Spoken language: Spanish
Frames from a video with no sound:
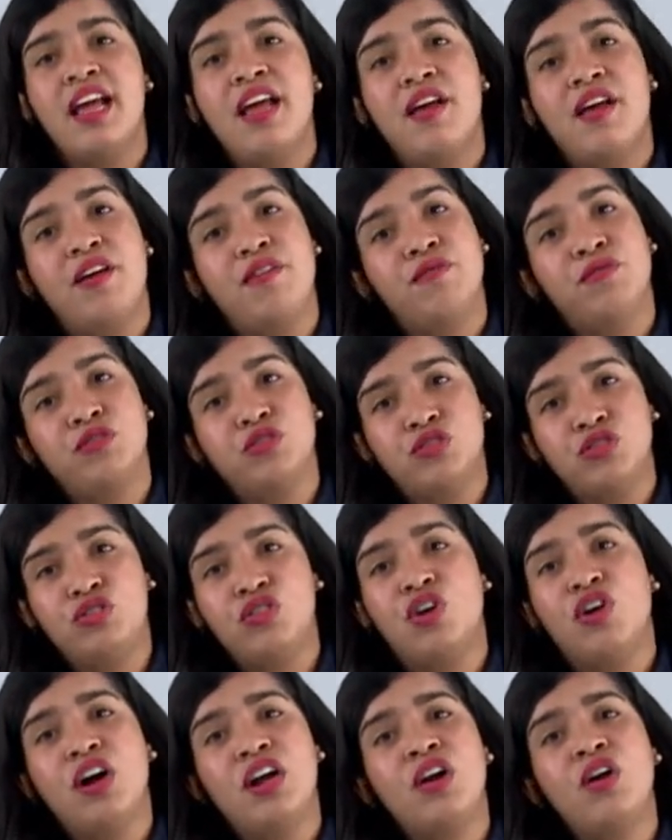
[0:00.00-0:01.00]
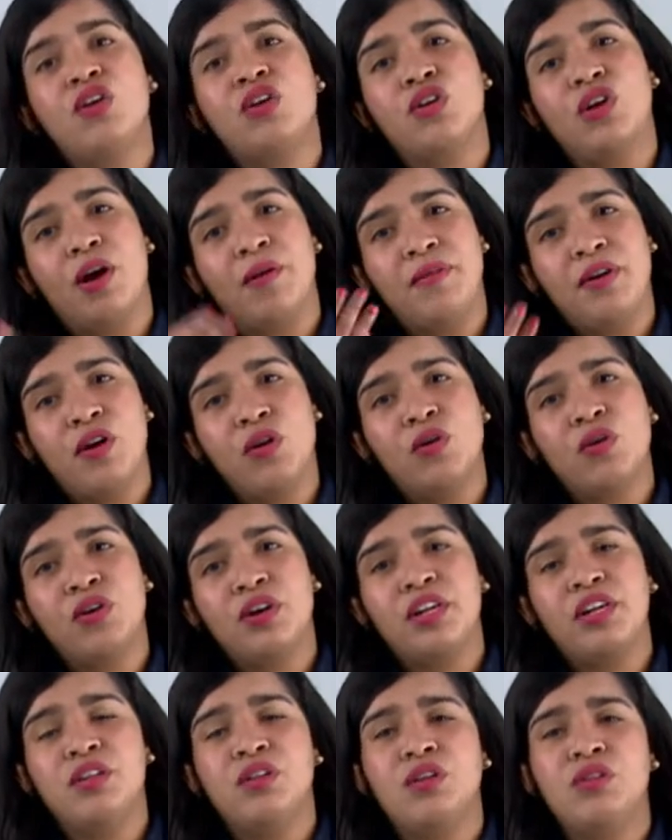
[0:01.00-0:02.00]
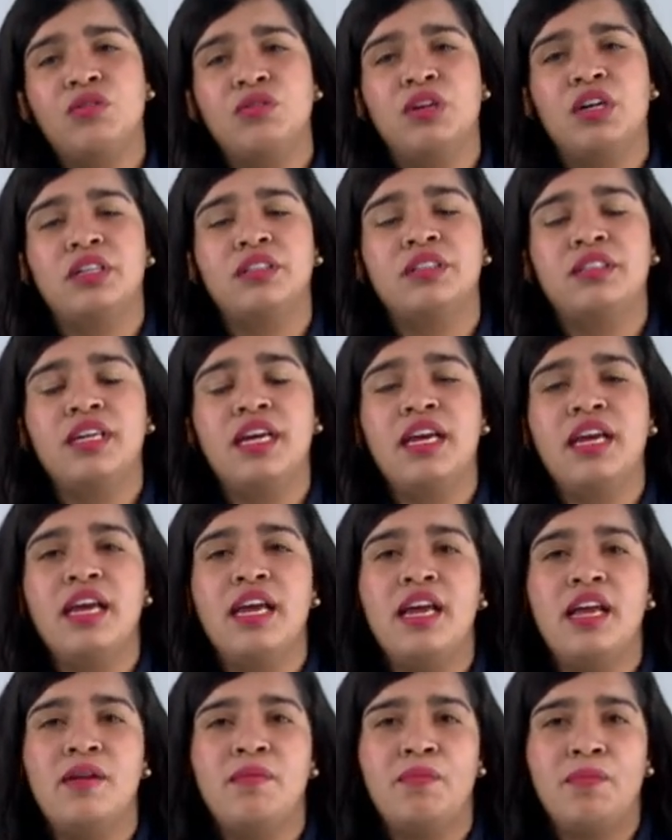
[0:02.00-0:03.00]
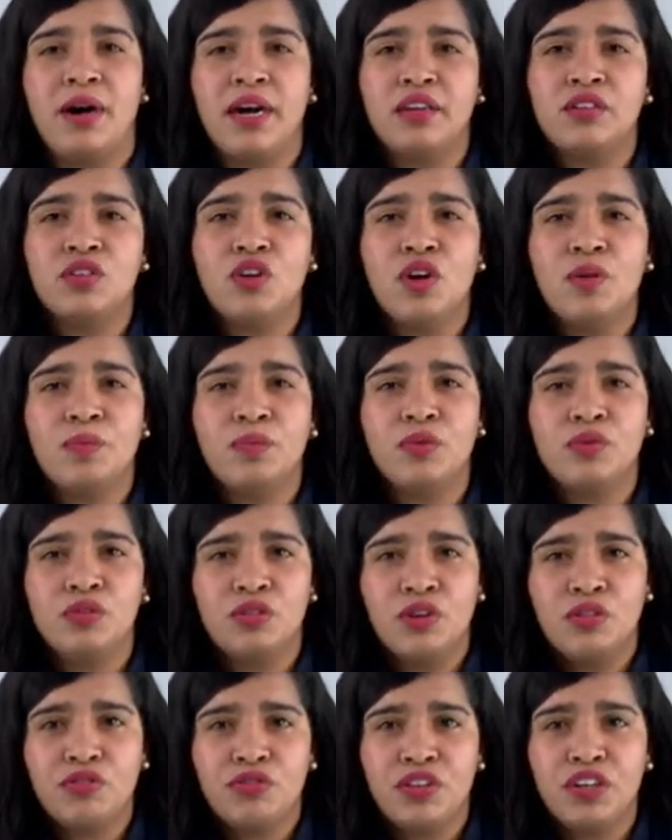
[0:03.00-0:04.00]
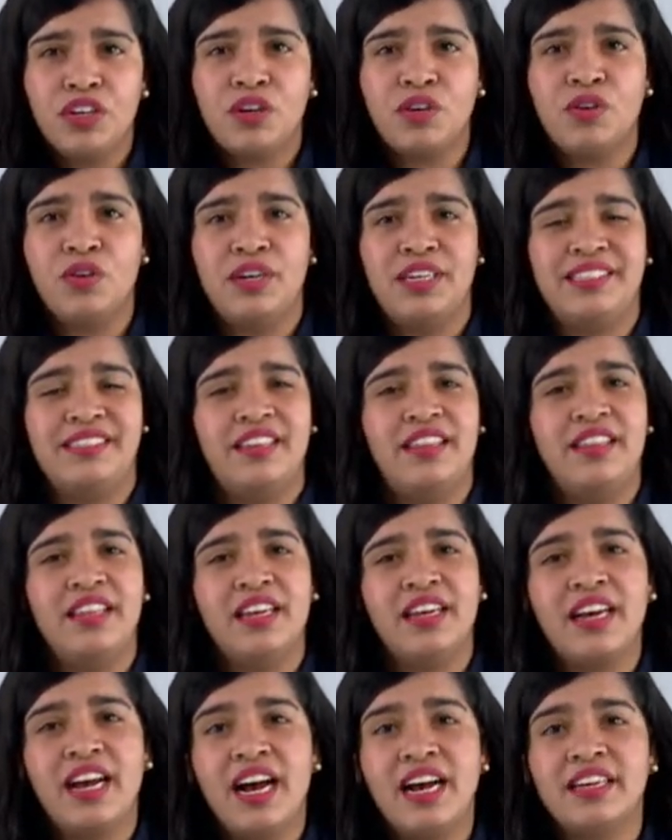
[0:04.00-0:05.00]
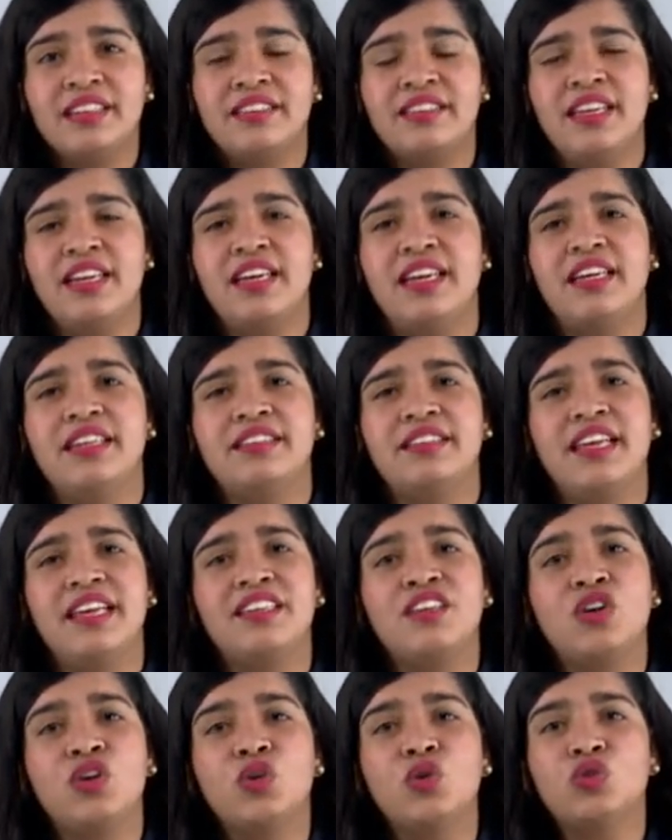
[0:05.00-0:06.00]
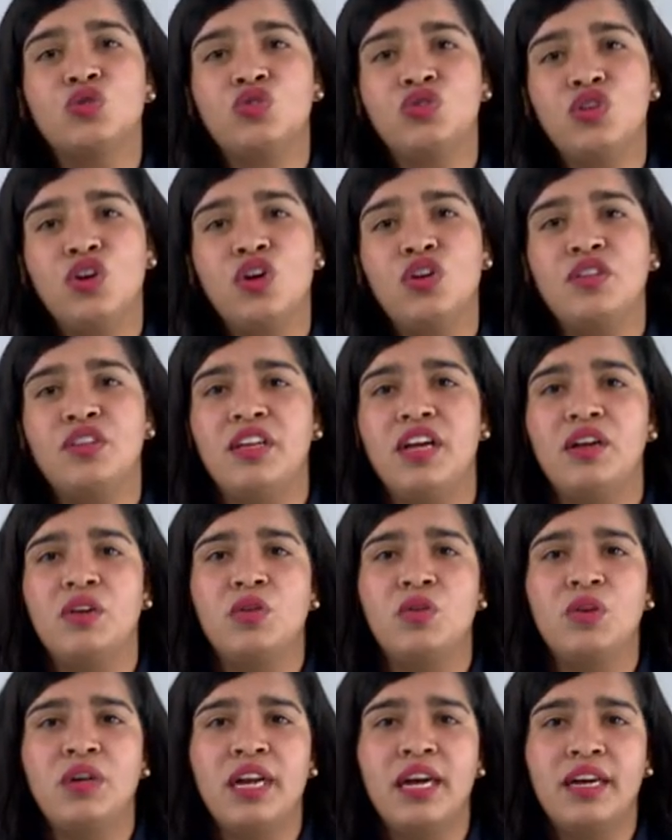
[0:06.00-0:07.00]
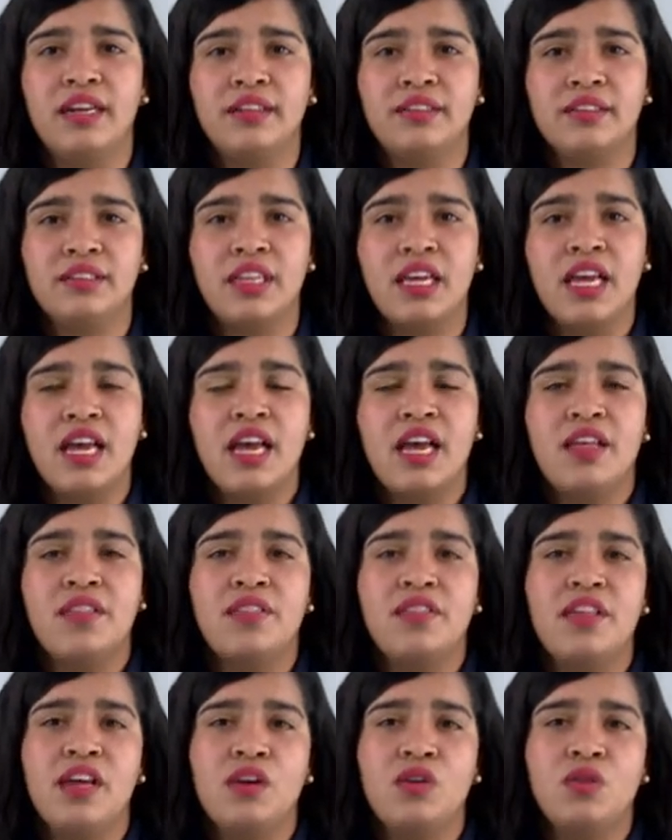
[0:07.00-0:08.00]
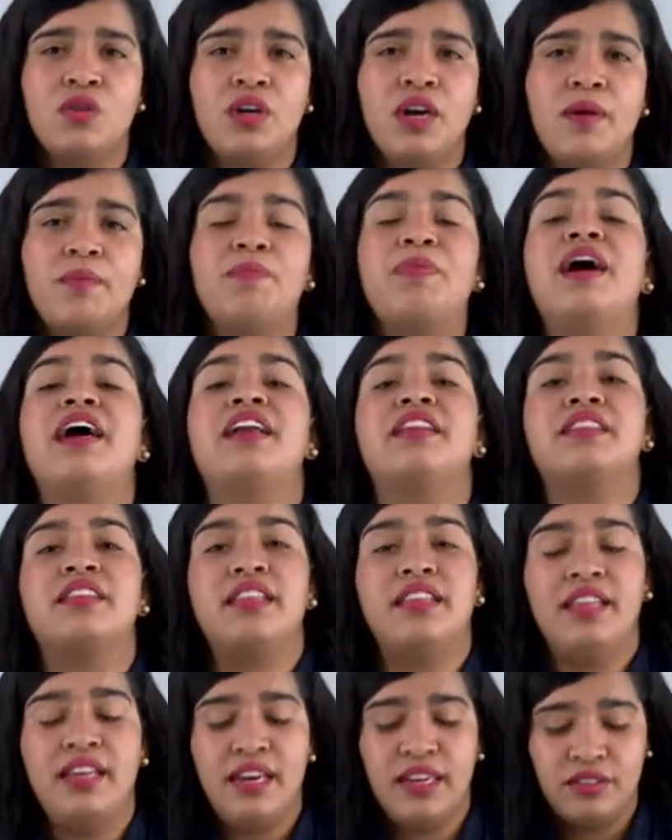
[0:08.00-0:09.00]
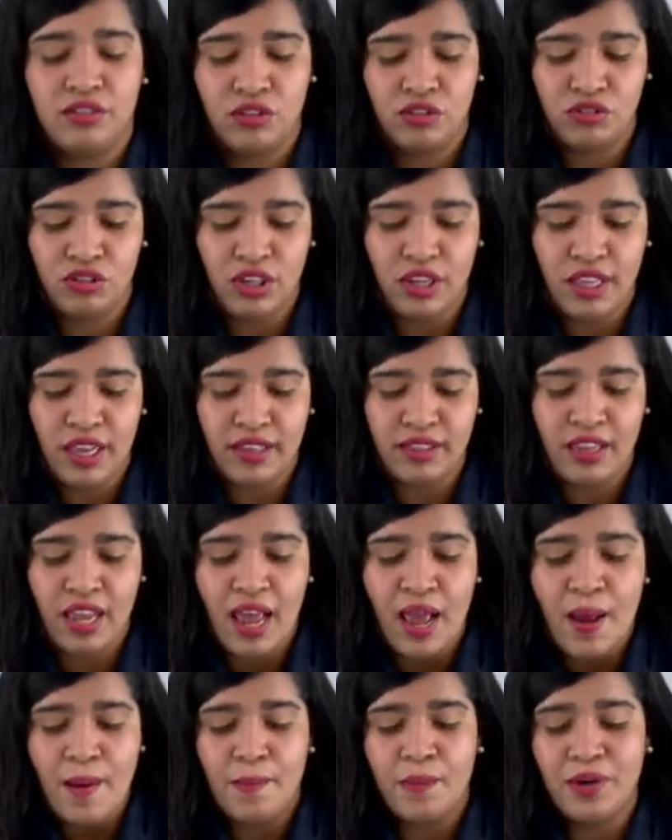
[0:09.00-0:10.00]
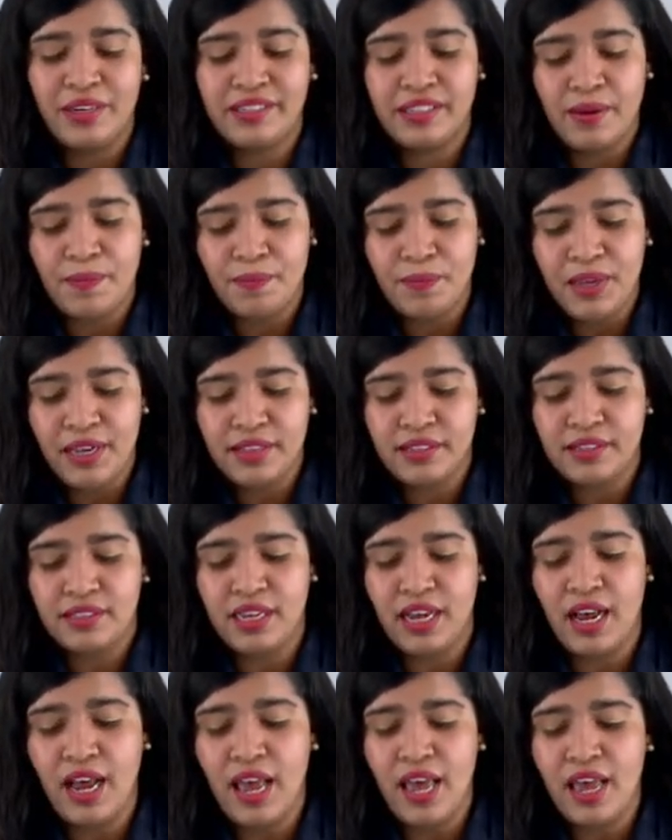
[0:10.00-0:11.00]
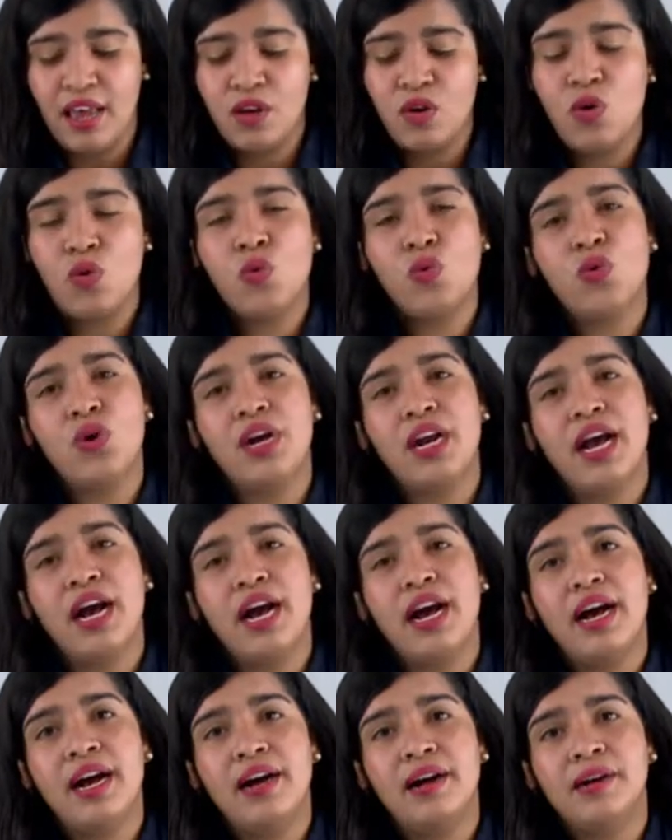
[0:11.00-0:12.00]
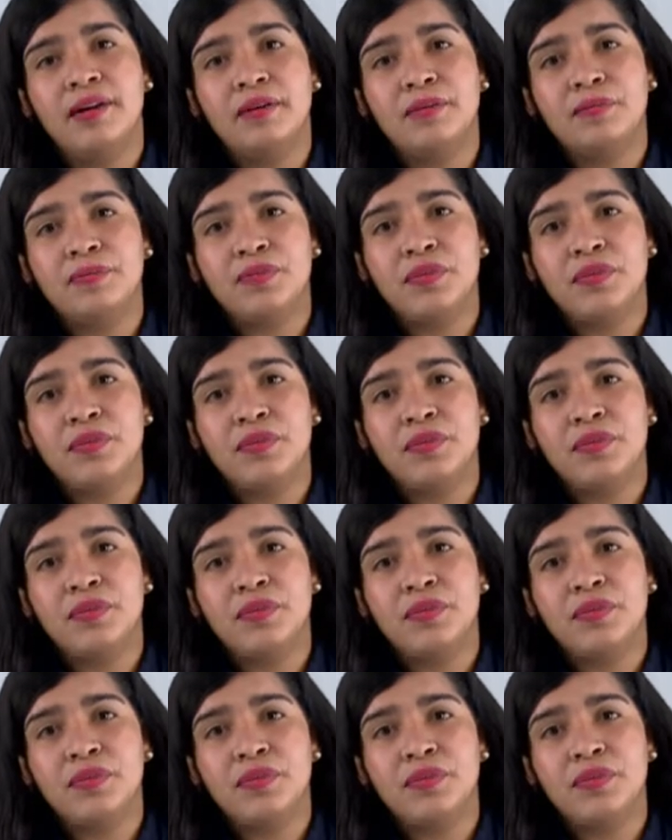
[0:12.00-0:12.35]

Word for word: En función a lo que había ocurrido durante el pacto de punto fijo, ese desgaste, esa exclusión de algunas de alguna parte de la sociedad, pues se piensa en una